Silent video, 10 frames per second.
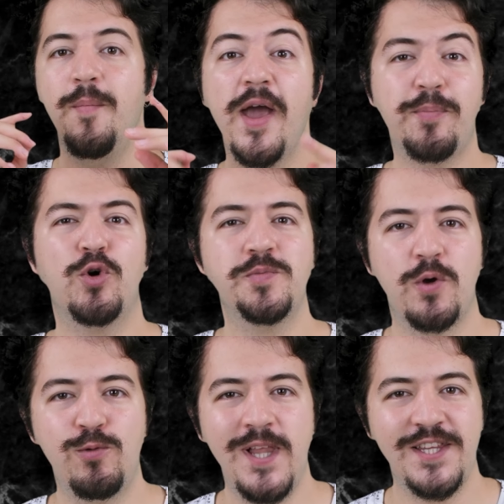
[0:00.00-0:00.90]
MacBook'umda
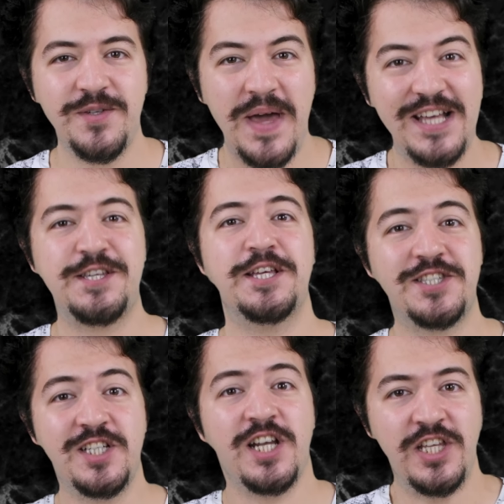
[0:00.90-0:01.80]
kullandığım
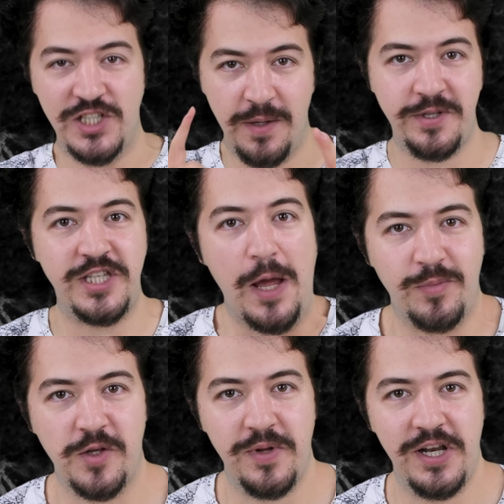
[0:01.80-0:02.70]
SSD'nin incelemesini
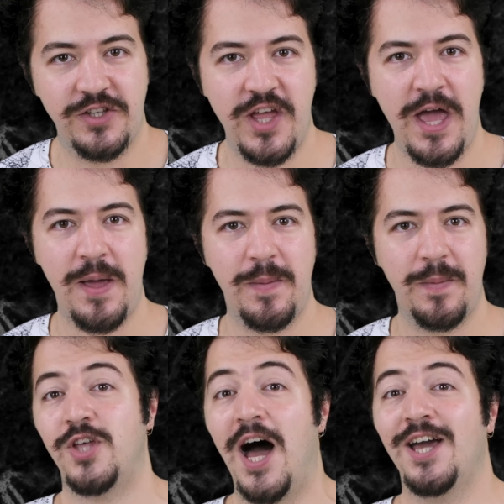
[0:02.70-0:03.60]
yaptık birlikte.
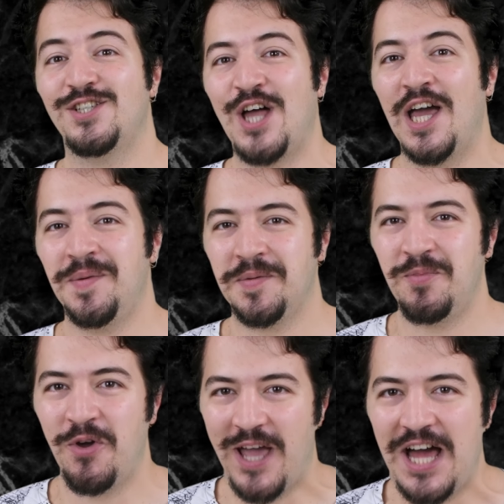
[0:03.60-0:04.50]
Sahi sahi
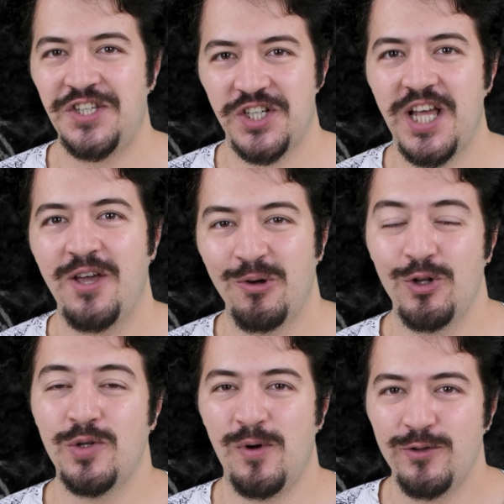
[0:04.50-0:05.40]
bitmiyor. Gerçekten
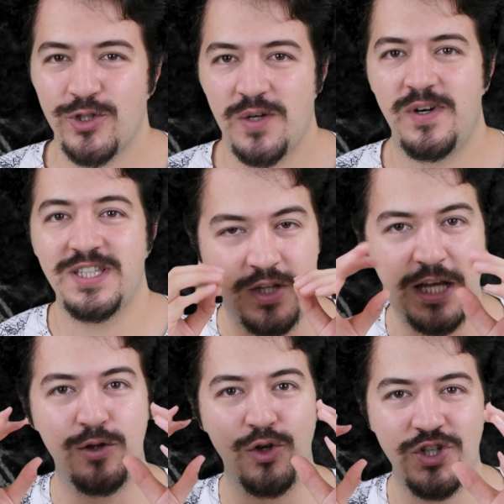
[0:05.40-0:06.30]
yoruldum oldukça fazla.
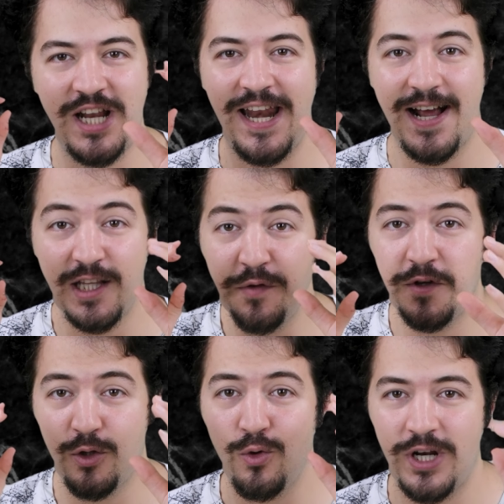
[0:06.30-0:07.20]
Teknolojiyle alakalı
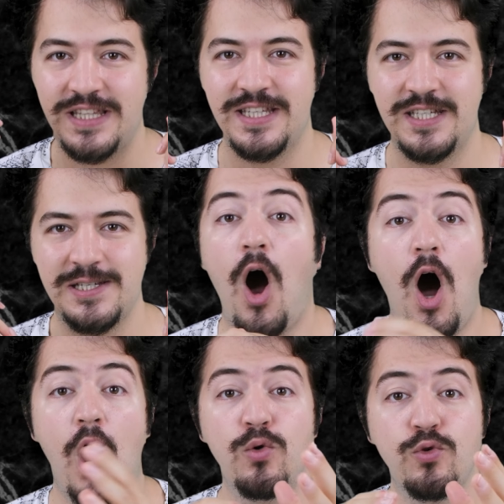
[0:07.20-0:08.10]
video ürettik.
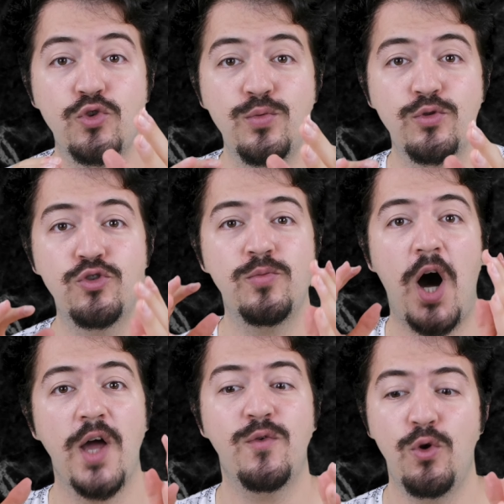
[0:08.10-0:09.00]
Aa unuttum unuttum.
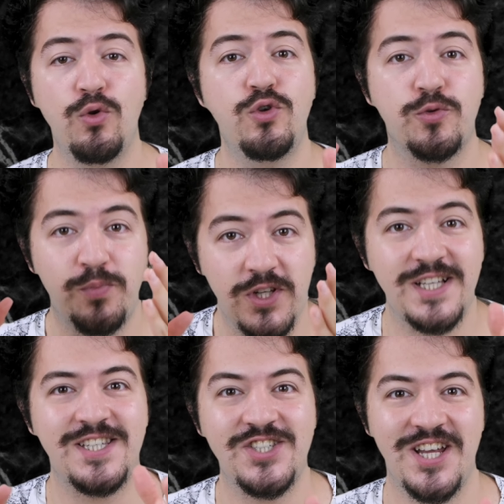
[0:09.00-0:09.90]
iPhone 14
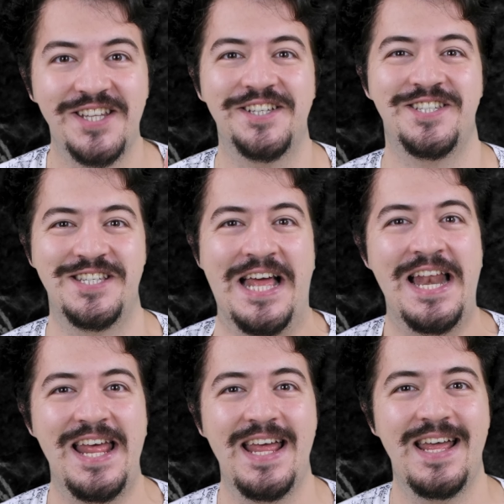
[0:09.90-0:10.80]
Plus inceledik
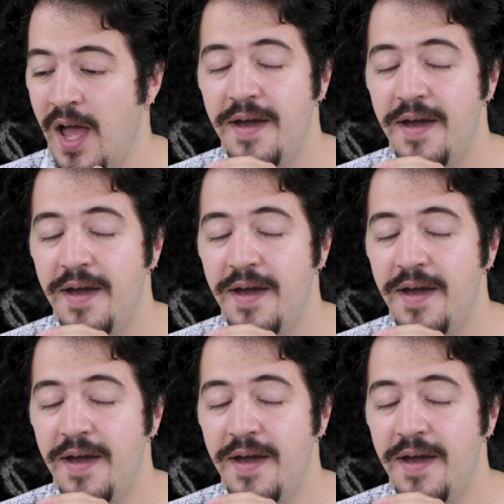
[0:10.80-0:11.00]
sizlerle.